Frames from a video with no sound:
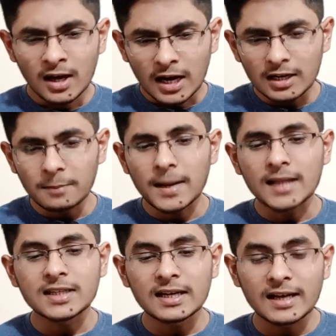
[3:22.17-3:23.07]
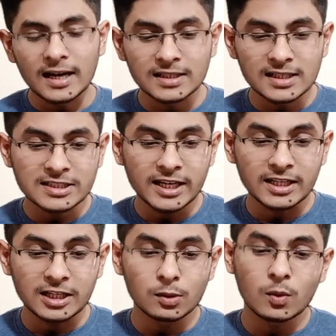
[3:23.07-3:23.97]
अगर हम बात कर ले अदर स्टेट
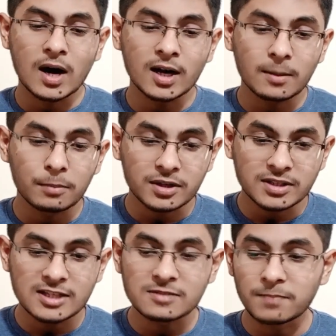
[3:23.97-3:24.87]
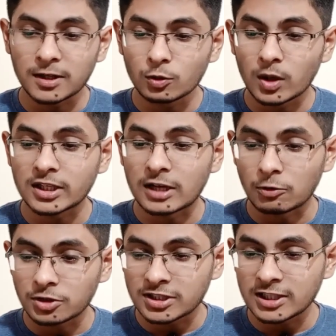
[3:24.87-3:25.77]
की तो वहां कंप्यूटर साइंस बंद हुआ था
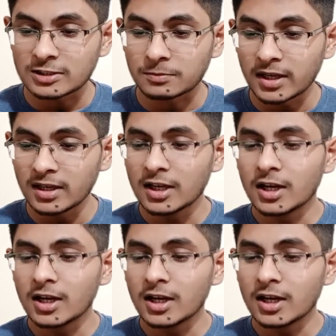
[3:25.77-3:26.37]
राउंड सिक्स में